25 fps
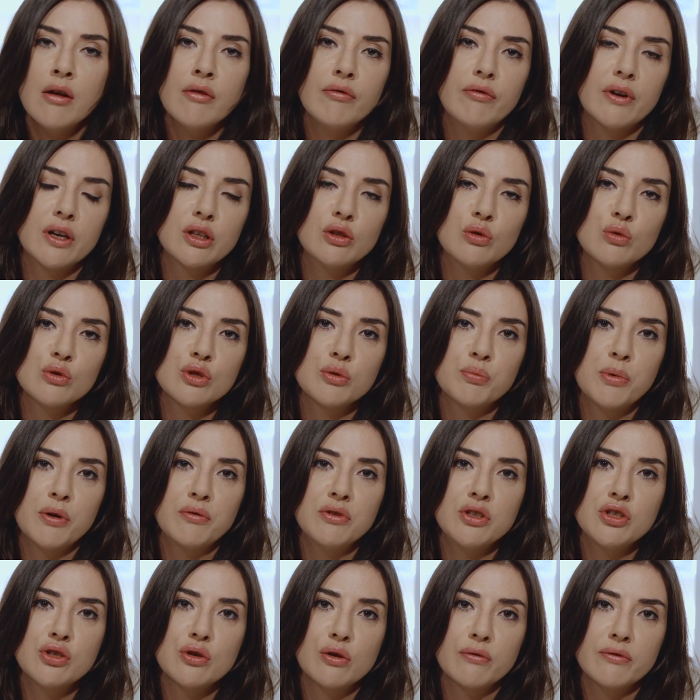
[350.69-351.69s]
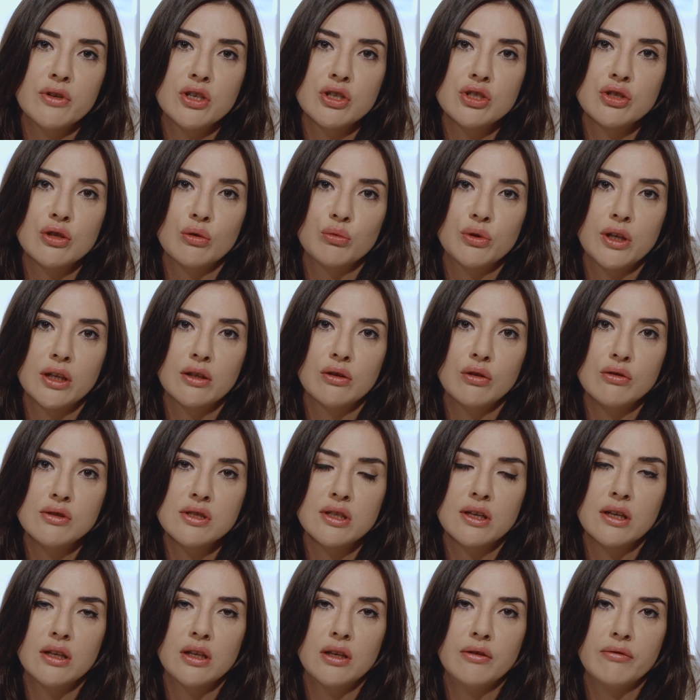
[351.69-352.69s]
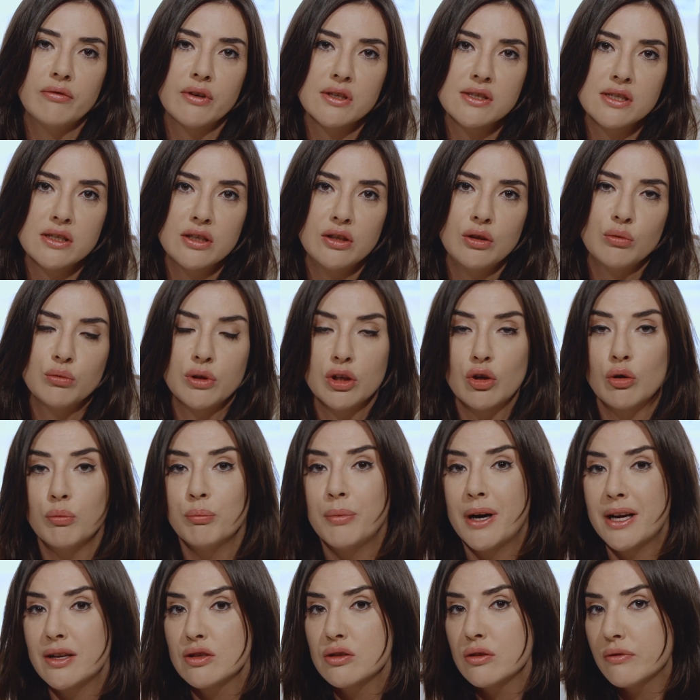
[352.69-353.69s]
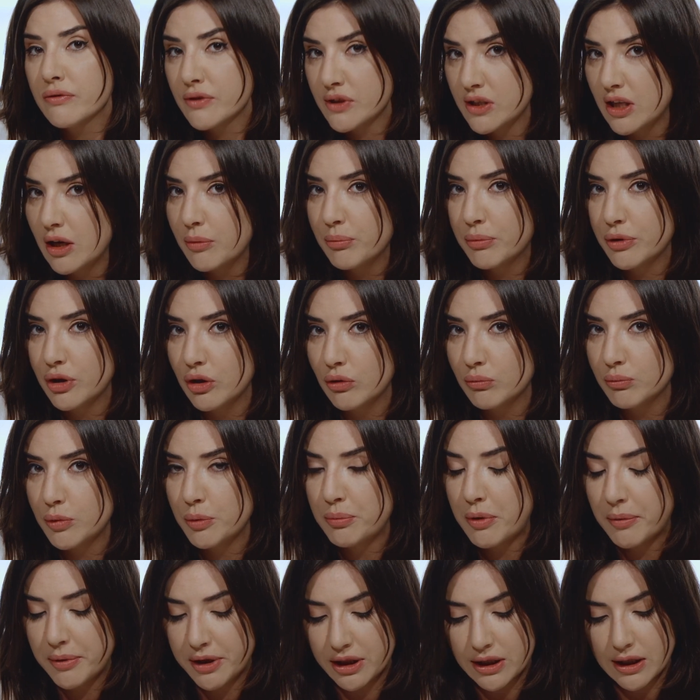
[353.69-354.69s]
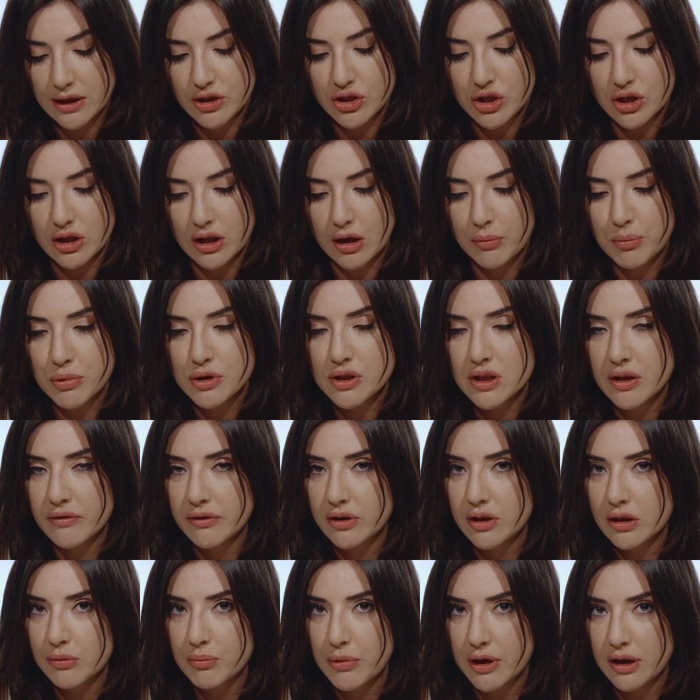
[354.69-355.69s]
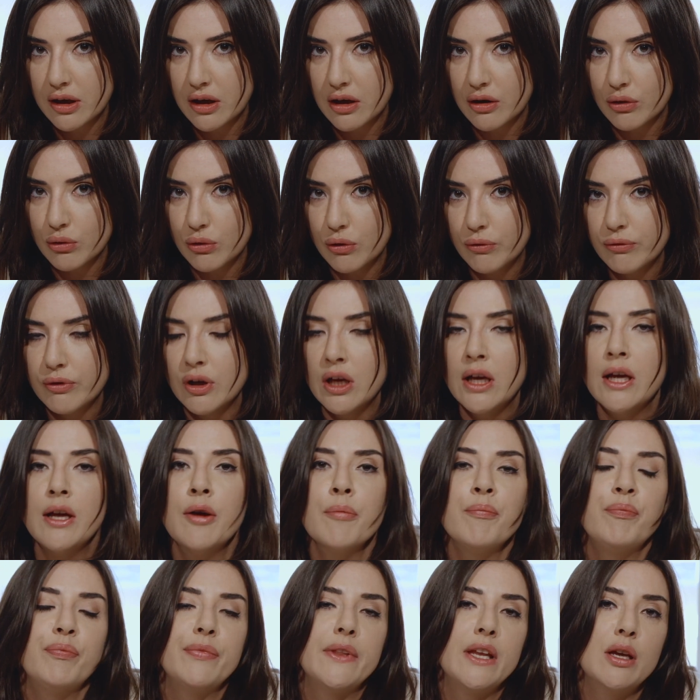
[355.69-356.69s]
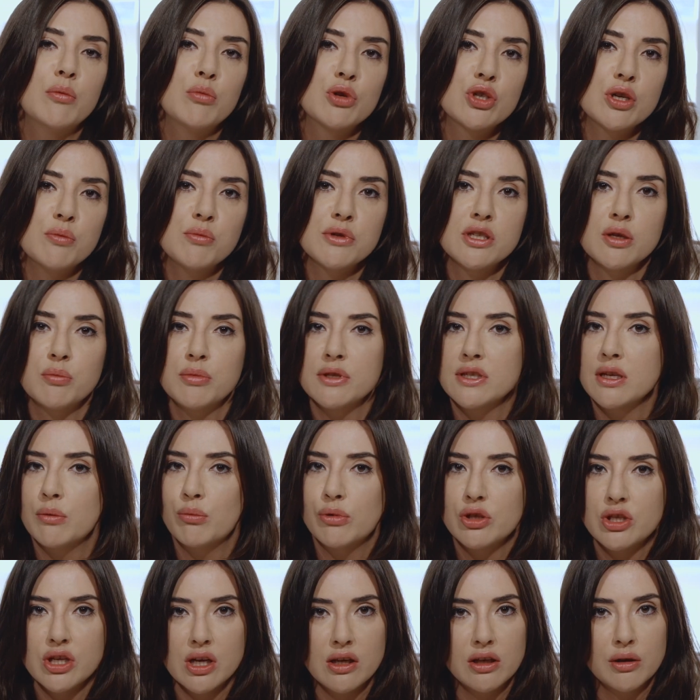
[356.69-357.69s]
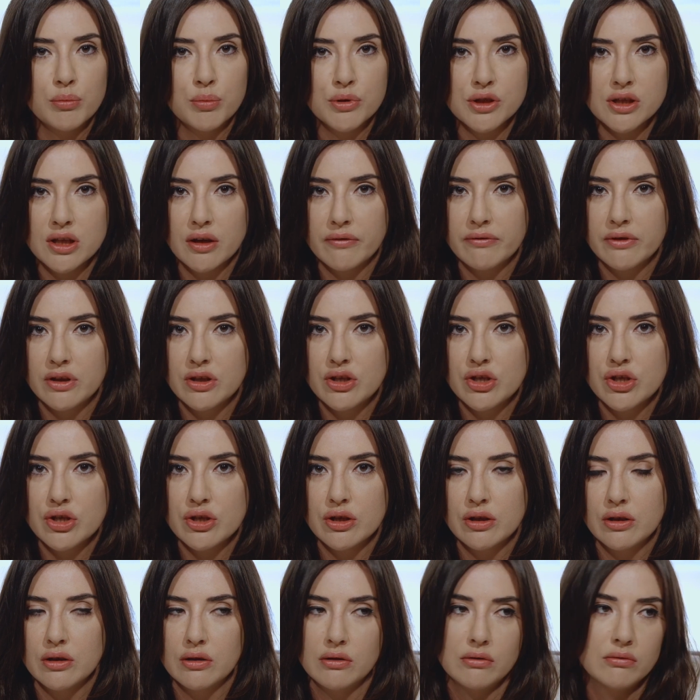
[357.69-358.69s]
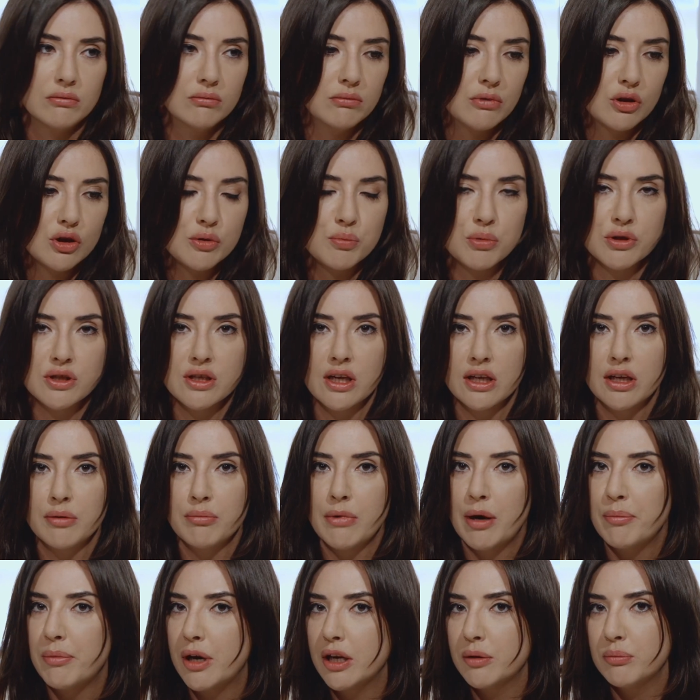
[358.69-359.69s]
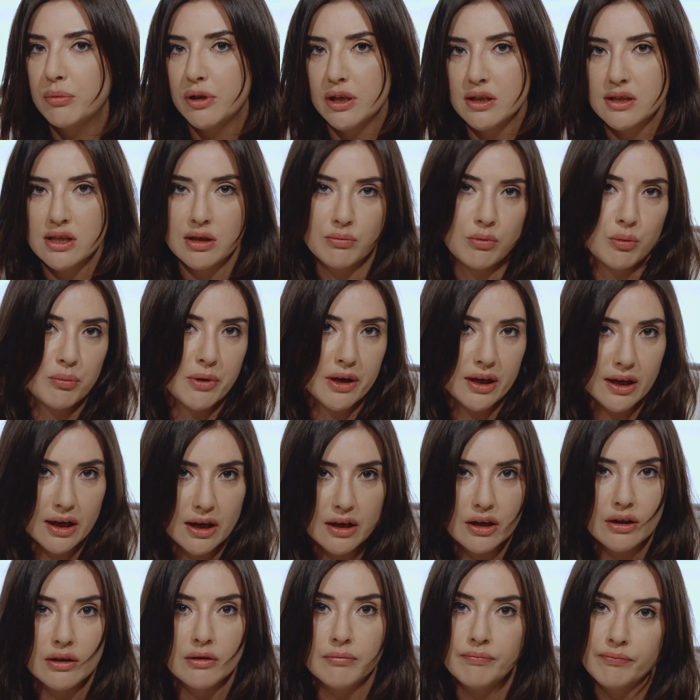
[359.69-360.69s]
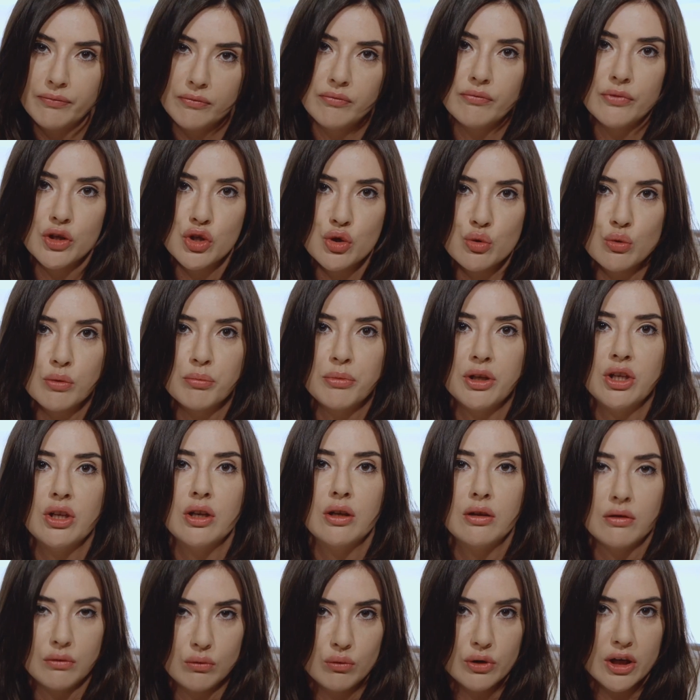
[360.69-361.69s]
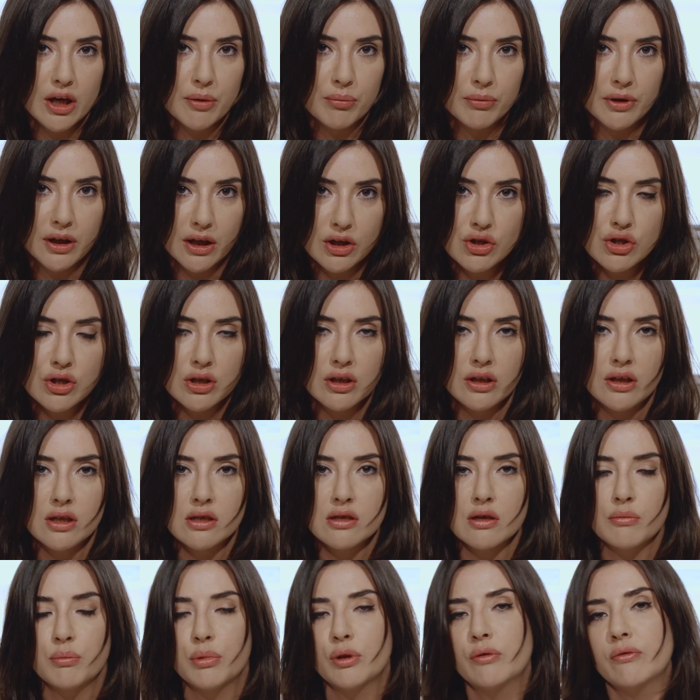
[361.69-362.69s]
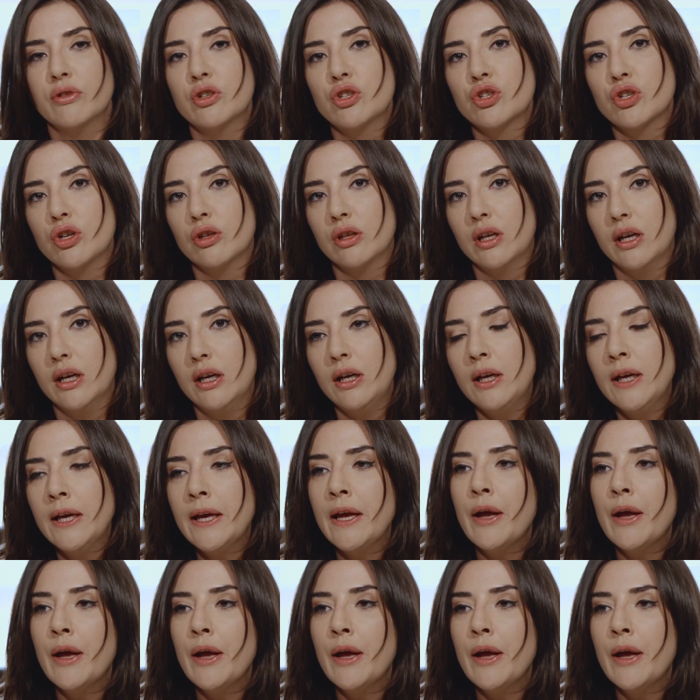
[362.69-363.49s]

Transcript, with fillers: Warto uzupełnić również tą diagnostykę nieinwazyjną, taką bardzo wstępną, bo pamiętajcie, na podstawie tych markerów nie możemy sobie samodzielnie postawić e, rozpoznania mam IBS bo markery wyszły mi ujemne, czyli nie są podwyższone